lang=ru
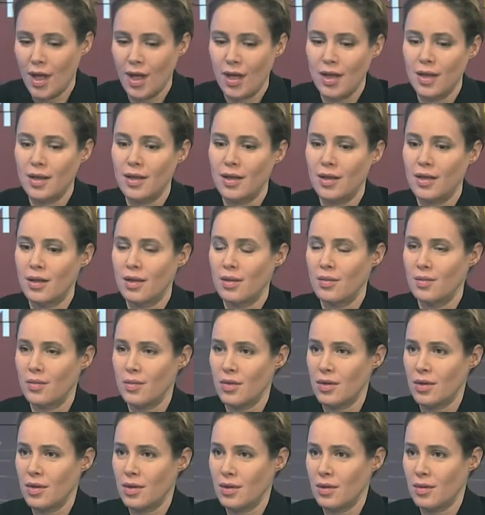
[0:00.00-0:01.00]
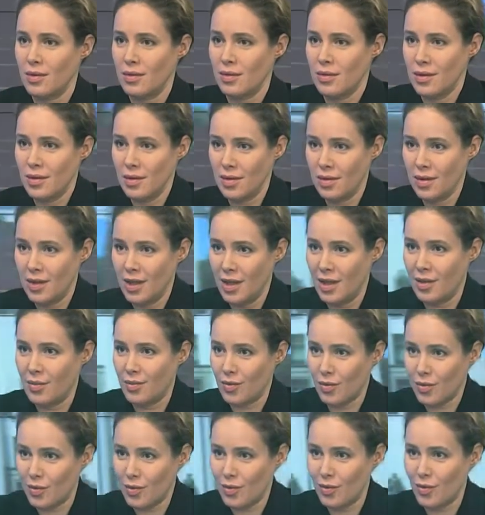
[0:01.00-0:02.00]
И мы делим
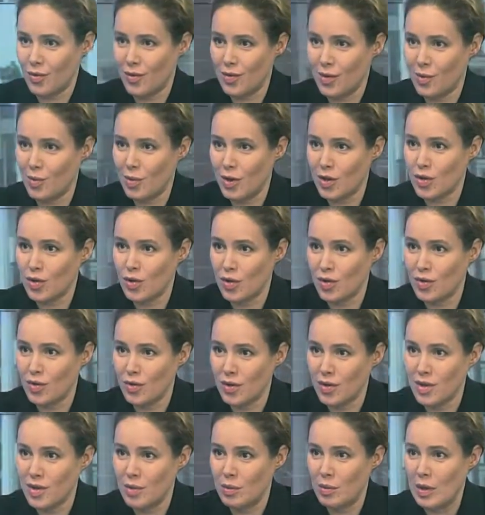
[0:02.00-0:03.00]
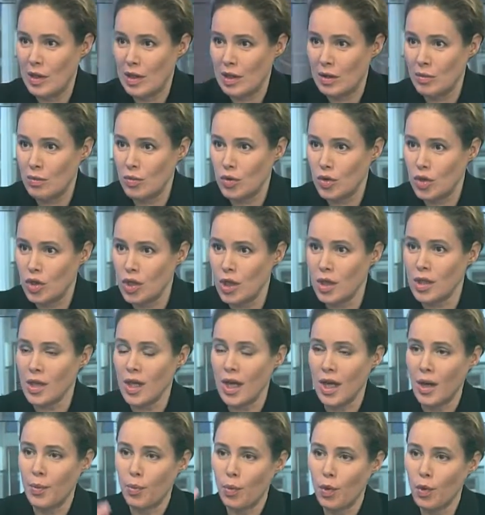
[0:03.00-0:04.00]
вот этот небольшой свой семейный бюджет
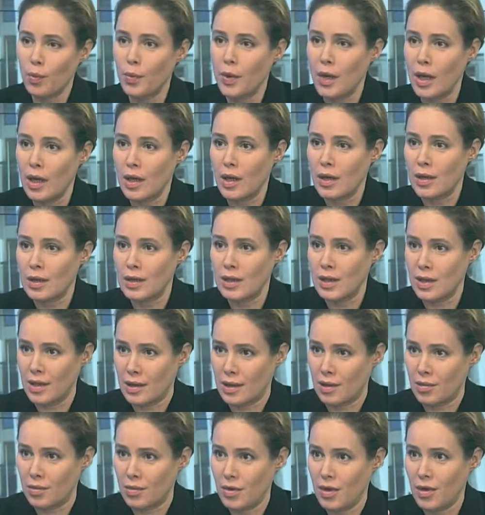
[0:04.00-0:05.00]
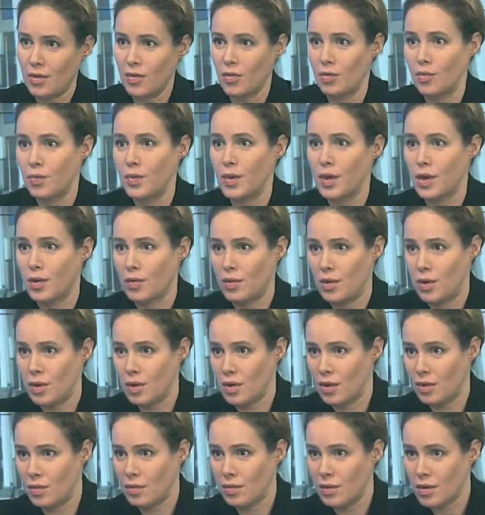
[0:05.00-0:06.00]
по приоритетам. Да, ну, первое,
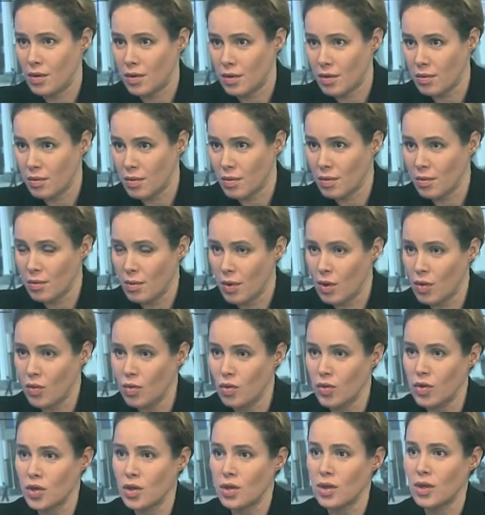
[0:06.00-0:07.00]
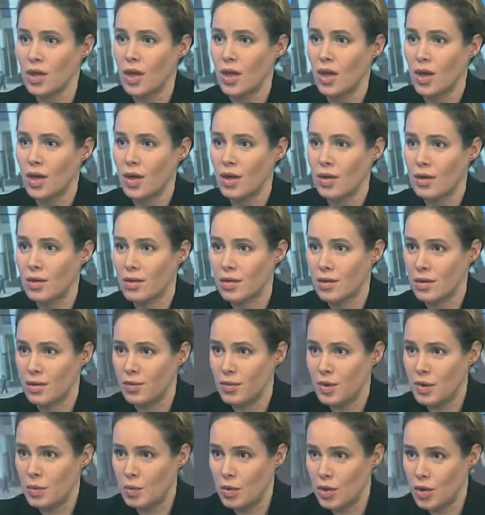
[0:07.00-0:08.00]
там, покушать, Э,
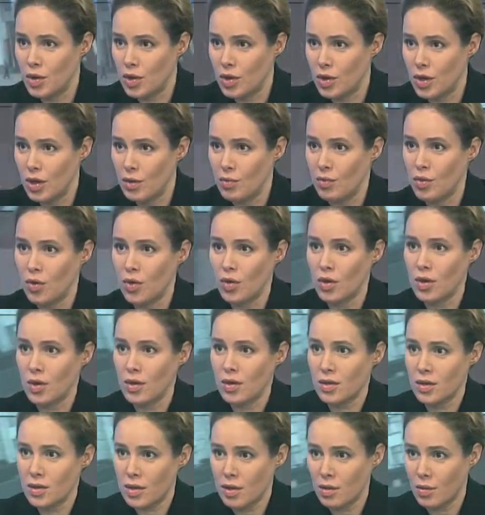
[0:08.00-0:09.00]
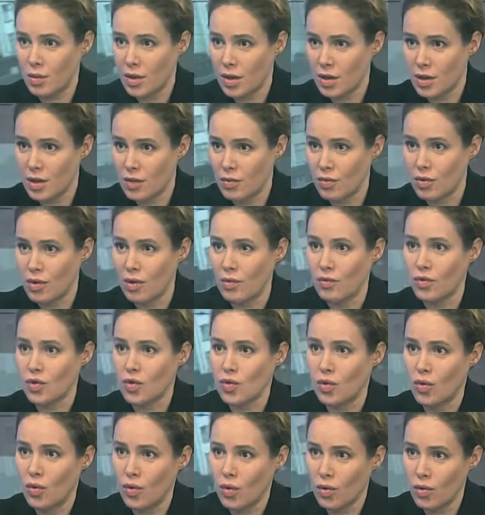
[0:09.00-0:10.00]
обеспечить ребенка, собрать его там в
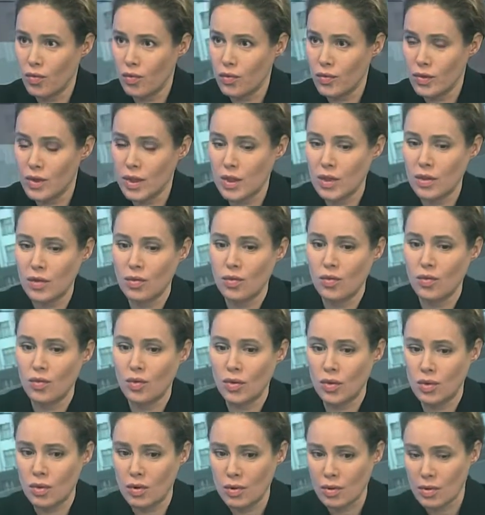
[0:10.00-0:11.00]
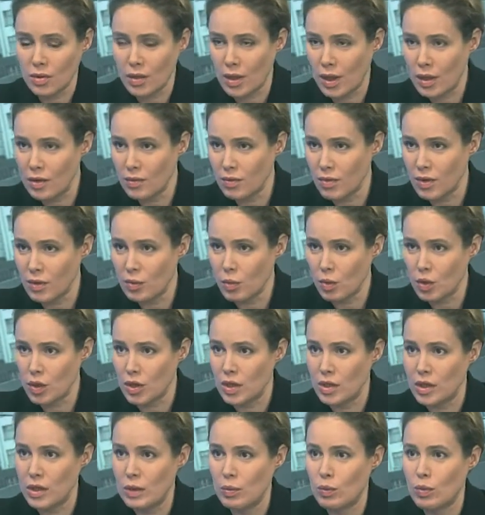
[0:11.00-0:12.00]
школу, в институт, дать
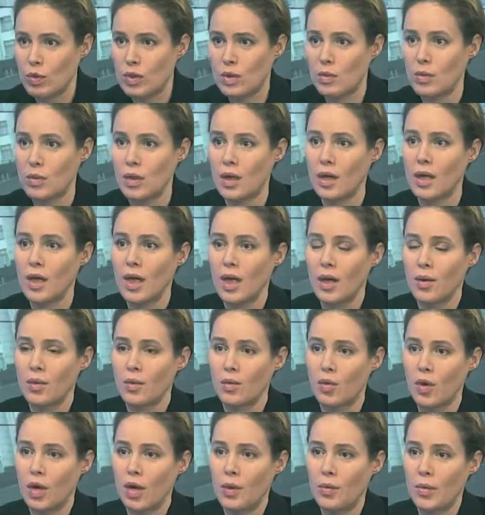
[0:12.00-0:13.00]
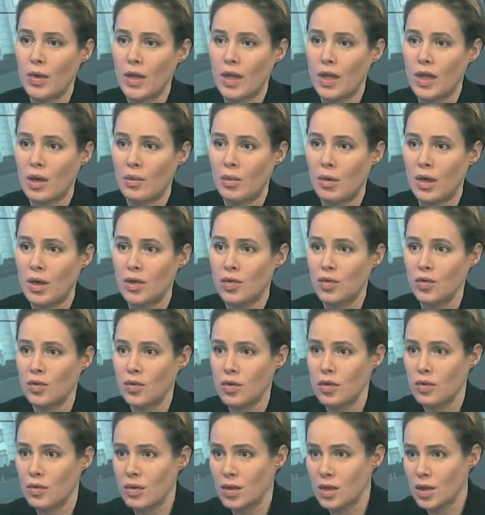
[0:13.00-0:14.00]
возможность ему себя более-менее нормально
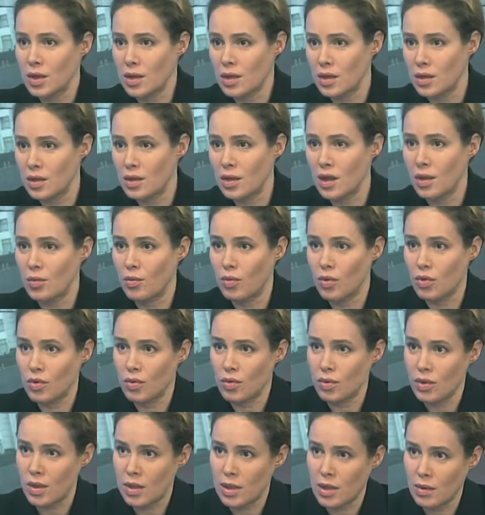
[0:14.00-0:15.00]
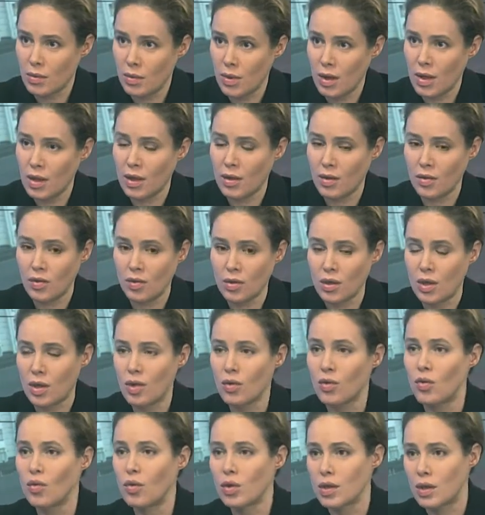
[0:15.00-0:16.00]
чувствовать. Если, не дай бог, кто-то заболел, хоть
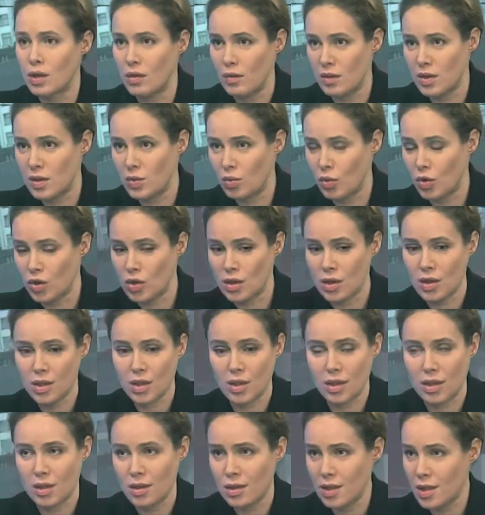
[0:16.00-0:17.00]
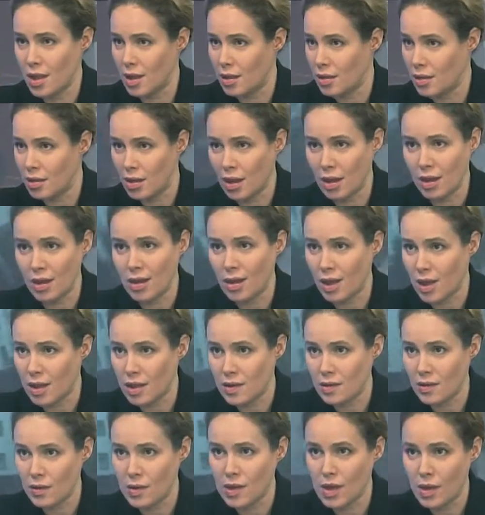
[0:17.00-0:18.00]
какую-то возможность, хотя цены на
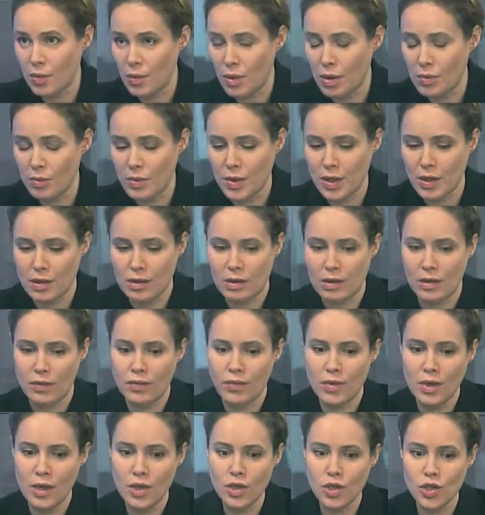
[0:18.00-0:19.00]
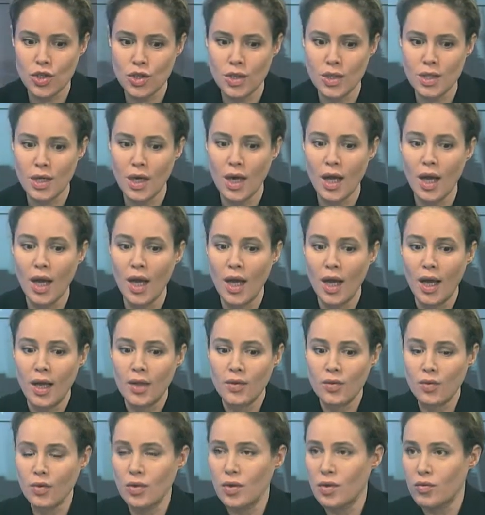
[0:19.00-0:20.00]
лекарства непомерные, вылечиться.
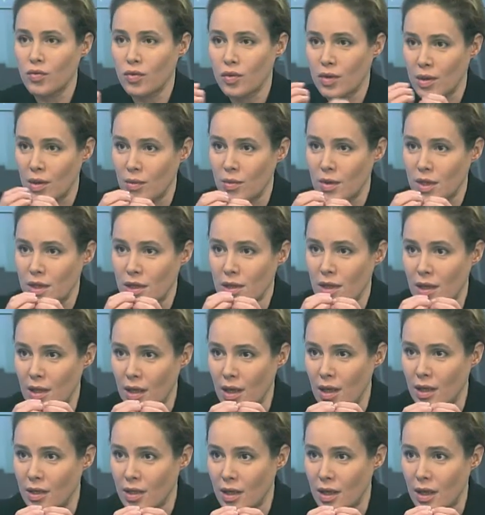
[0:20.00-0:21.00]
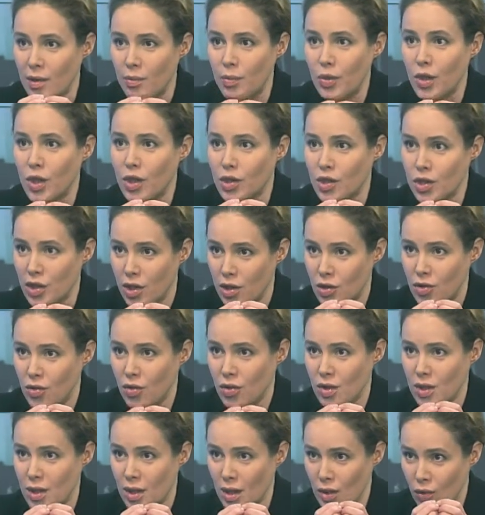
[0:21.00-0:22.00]
Ну и вот там, если какая-то копеечка еще
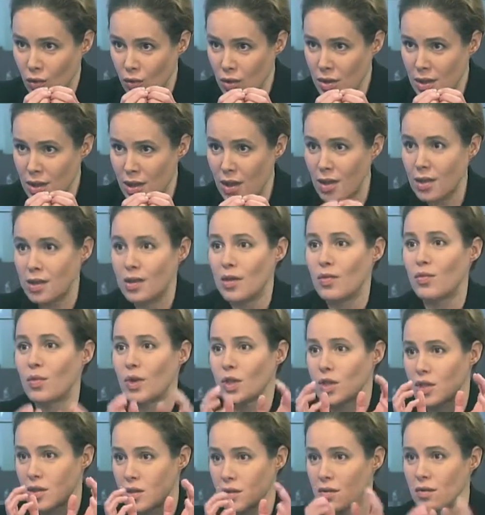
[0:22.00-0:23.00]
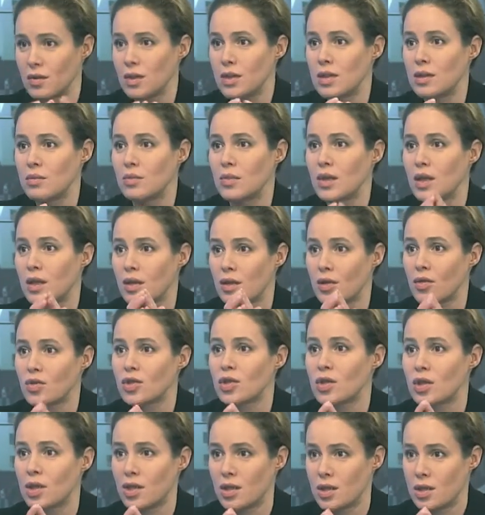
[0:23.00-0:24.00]
остается, хотя в большинстве семей она
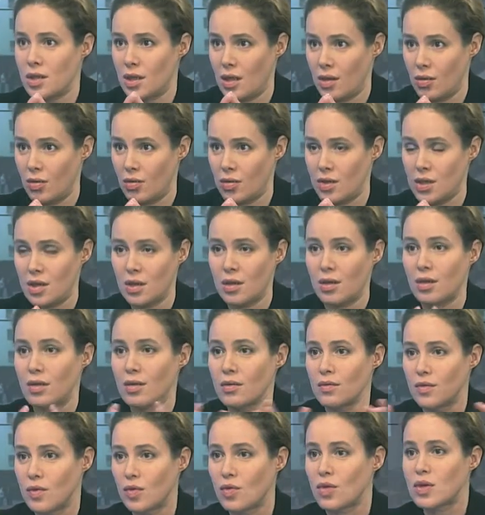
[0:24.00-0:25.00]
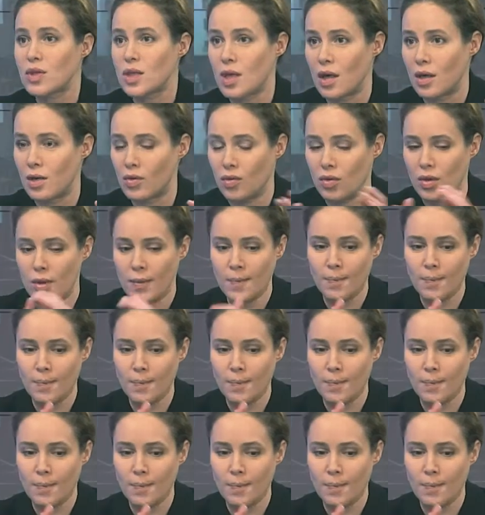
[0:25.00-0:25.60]
уже не остается, на все остальное.